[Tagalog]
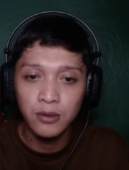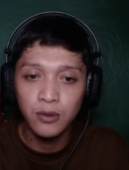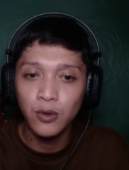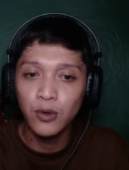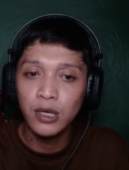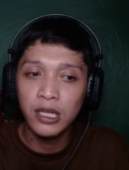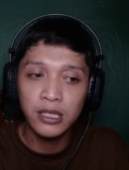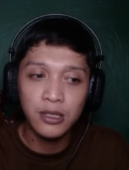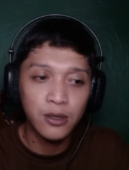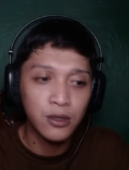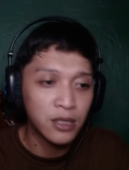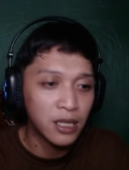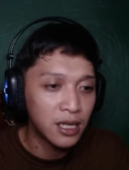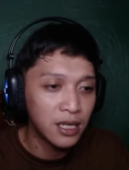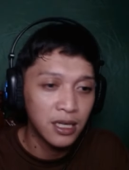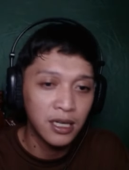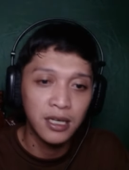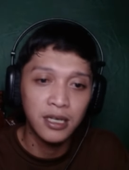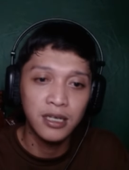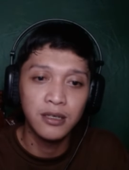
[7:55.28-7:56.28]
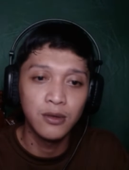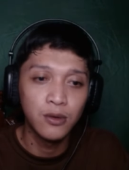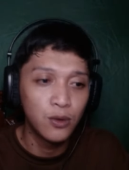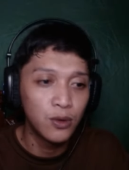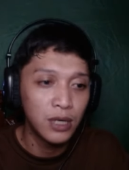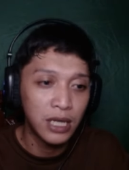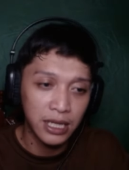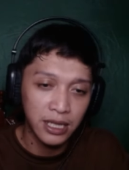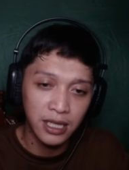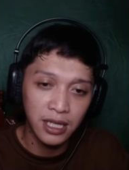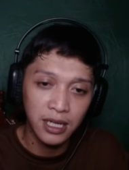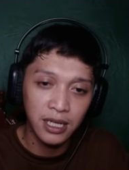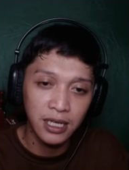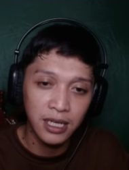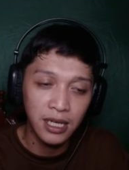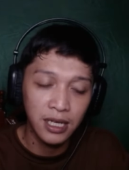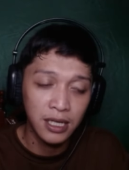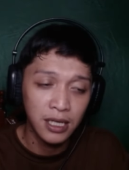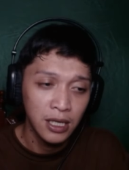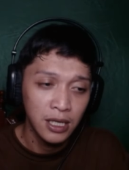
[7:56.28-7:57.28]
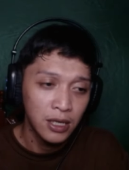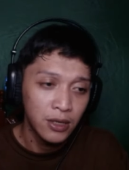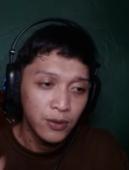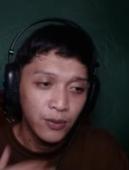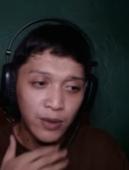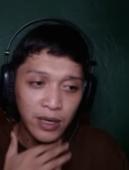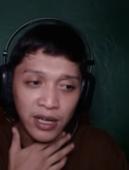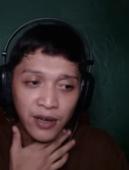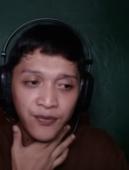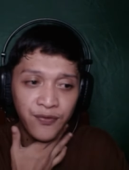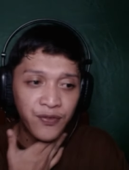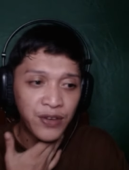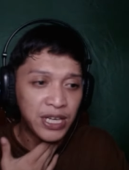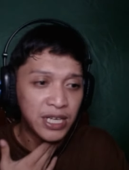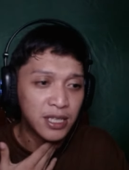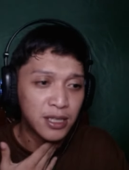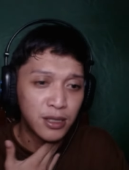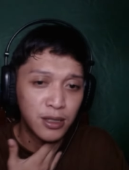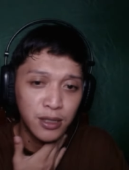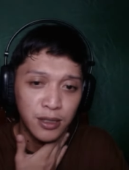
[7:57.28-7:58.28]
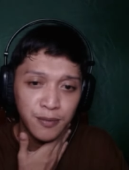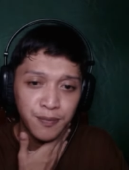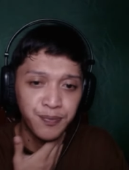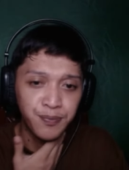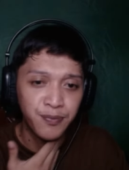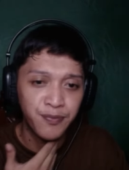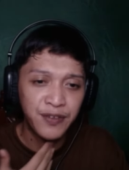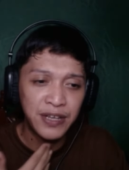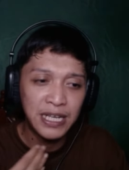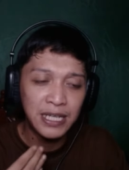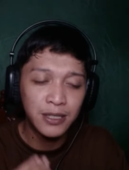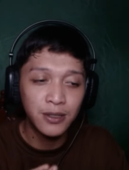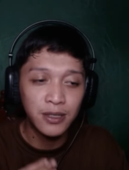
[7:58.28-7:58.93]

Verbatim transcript: gulat ko talagang gulat talaga. Walang fake doon. Feeling ko